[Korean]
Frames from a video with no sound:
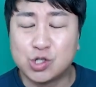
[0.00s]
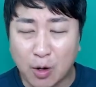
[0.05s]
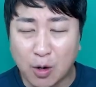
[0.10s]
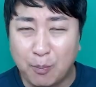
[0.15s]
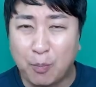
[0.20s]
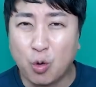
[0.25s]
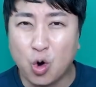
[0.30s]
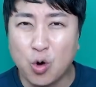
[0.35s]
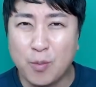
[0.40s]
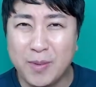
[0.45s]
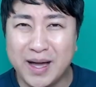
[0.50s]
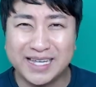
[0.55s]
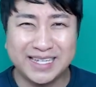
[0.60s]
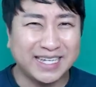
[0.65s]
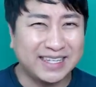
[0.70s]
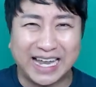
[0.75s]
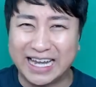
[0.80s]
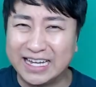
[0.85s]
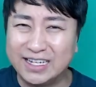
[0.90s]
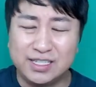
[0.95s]
저 보험만
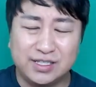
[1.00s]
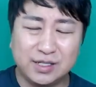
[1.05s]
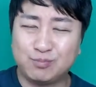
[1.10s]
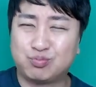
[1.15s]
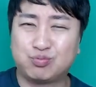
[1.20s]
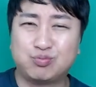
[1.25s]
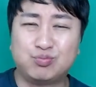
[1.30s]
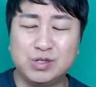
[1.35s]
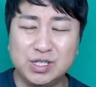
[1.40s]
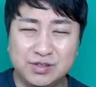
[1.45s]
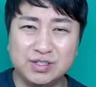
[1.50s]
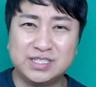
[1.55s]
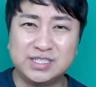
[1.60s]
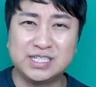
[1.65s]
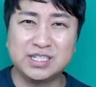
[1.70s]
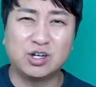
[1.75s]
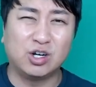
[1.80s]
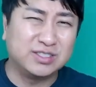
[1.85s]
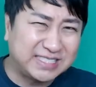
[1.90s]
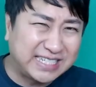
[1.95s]
이렇게 난리스 브리스
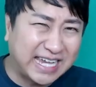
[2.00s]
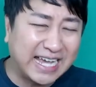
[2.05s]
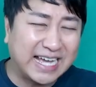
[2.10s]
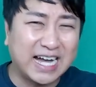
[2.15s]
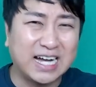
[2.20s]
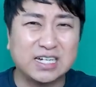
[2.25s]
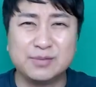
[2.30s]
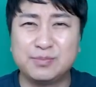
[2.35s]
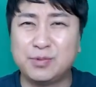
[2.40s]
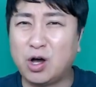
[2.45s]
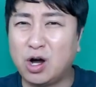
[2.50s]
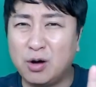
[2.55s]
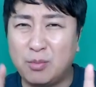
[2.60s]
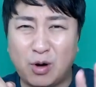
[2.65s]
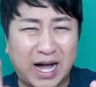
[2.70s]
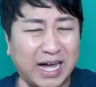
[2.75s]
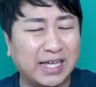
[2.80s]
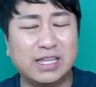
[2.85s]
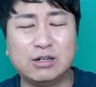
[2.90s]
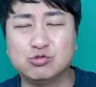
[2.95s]
친 거 제가 급여
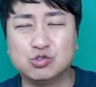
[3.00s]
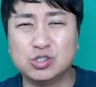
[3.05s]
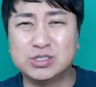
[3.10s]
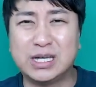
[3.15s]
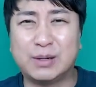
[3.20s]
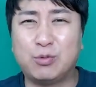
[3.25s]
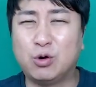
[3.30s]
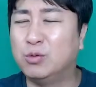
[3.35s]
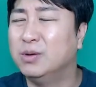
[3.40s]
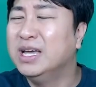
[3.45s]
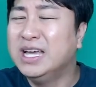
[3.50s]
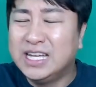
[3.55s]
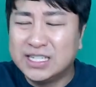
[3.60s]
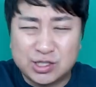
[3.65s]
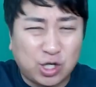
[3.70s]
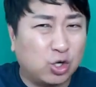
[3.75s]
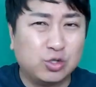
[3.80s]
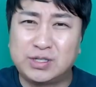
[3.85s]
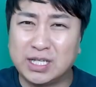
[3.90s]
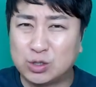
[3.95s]
뭐 하나 운전자 보험
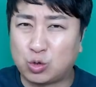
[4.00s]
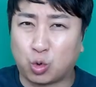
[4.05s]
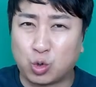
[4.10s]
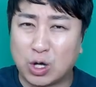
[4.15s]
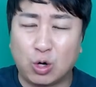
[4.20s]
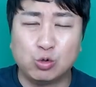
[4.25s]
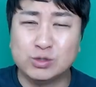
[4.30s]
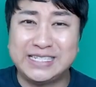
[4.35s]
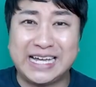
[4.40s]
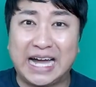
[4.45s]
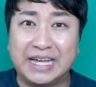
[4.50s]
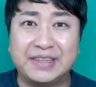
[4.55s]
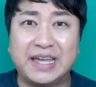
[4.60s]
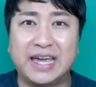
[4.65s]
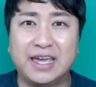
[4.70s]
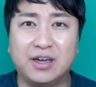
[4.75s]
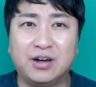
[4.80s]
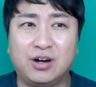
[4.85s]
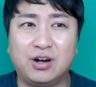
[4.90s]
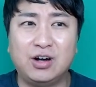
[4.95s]
절대 돌아오지
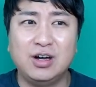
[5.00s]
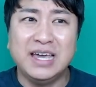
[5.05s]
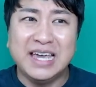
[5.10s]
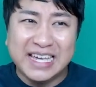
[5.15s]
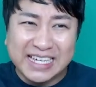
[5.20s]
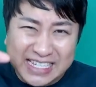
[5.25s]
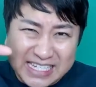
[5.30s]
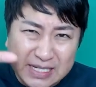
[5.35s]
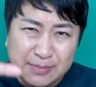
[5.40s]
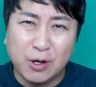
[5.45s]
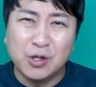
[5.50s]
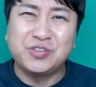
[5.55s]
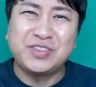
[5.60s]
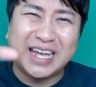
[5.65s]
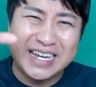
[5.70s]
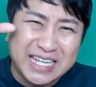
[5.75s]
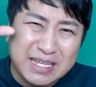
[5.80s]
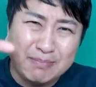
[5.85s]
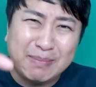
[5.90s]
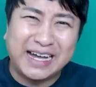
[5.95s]
않아요. 이번
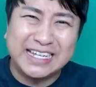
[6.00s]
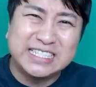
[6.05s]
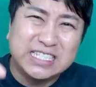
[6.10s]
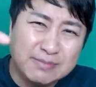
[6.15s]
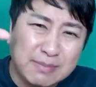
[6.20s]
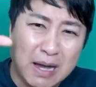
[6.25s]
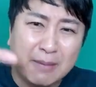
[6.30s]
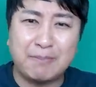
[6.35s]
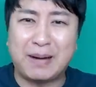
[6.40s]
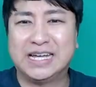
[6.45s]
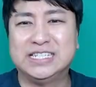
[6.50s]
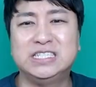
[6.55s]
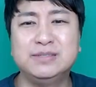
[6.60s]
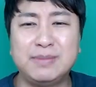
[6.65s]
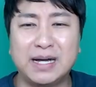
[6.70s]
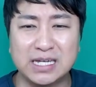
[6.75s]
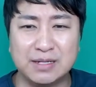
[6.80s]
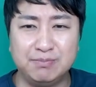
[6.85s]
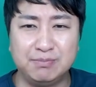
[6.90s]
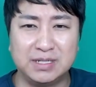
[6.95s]
달이 마지막
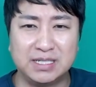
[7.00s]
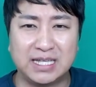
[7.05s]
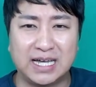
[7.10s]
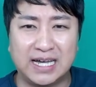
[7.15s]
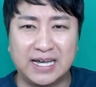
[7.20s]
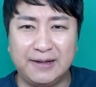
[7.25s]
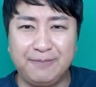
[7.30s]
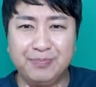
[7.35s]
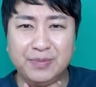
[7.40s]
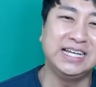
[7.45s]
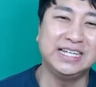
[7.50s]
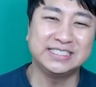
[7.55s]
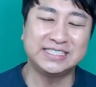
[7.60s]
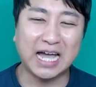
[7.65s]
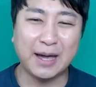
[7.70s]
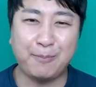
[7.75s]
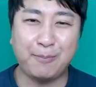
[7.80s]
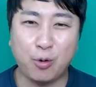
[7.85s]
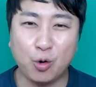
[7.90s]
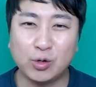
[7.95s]
마지막입니다.
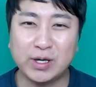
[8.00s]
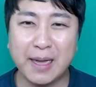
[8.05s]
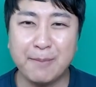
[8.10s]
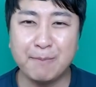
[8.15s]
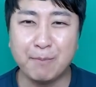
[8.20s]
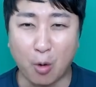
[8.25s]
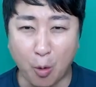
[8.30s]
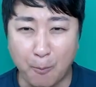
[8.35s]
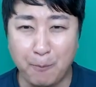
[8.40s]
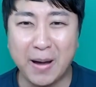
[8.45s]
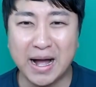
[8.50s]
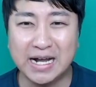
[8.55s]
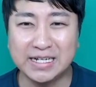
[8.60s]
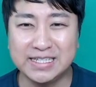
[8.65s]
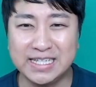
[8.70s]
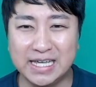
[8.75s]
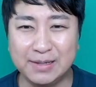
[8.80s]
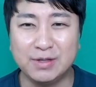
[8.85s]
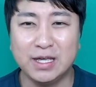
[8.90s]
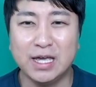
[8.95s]
자 포켓
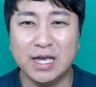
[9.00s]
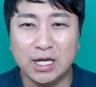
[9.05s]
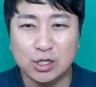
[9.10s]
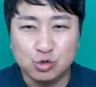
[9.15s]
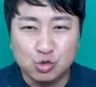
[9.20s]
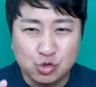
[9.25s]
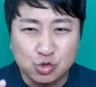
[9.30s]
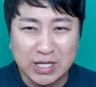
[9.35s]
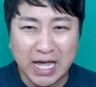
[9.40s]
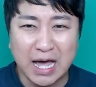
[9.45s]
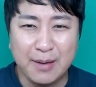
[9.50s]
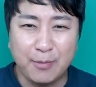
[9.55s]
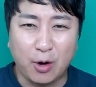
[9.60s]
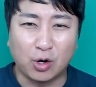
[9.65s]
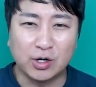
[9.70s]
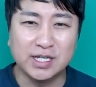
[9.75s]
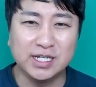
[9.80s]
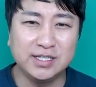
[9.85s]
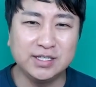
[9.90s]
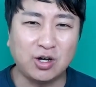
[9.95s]
몸빵님 유사함
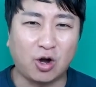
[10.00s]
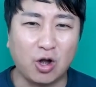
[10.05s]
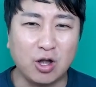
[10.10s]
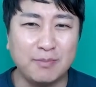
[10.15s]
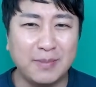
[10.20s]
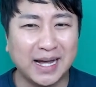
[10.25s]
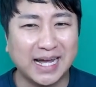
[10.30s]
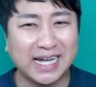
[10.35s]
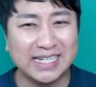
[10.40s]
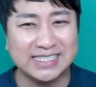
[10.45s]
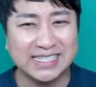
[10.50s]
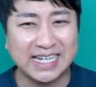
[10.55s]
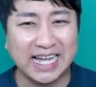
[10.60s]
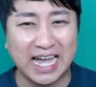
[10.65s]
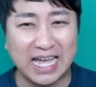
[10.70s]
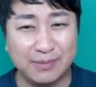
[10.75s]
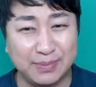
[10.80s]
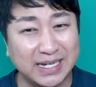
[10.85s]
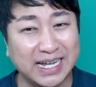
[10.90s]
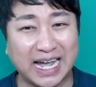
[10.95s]
어는 얼마까지
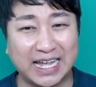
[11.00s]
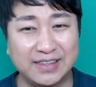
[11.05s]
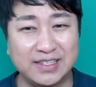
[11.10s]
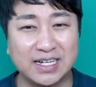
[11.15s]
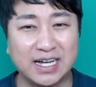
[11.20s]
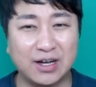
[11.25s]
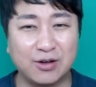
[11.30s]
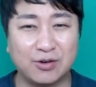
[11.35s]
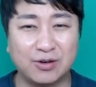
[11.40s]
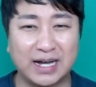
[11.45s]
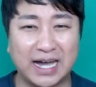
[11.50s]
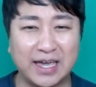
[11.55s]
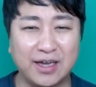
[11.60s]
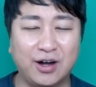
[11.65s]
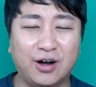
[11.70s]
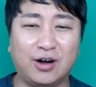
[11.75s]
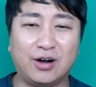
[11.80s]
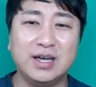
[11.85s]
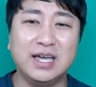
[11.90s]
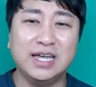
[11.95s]
가입이 가능한
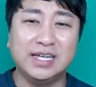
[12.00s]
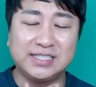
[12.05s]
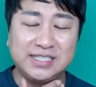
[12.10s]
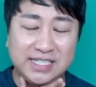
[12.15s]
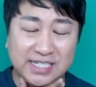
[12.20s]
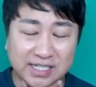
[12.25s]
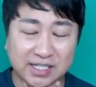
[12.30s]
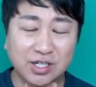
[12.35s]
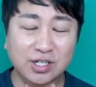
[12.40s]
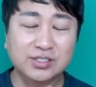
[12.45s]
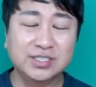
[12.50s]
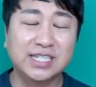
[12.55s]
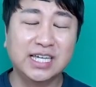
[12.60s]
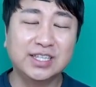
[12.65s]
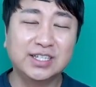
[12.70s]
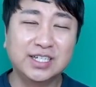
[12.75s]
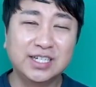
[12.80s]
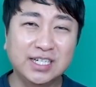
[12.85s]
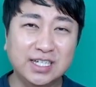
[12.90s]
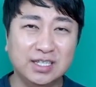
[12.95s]
건가요? 지금
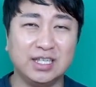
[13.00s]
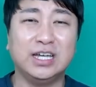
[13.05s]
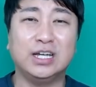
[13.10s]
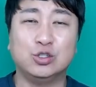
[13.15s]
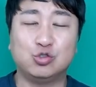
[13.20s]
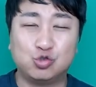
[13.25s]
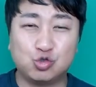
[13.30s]
현재는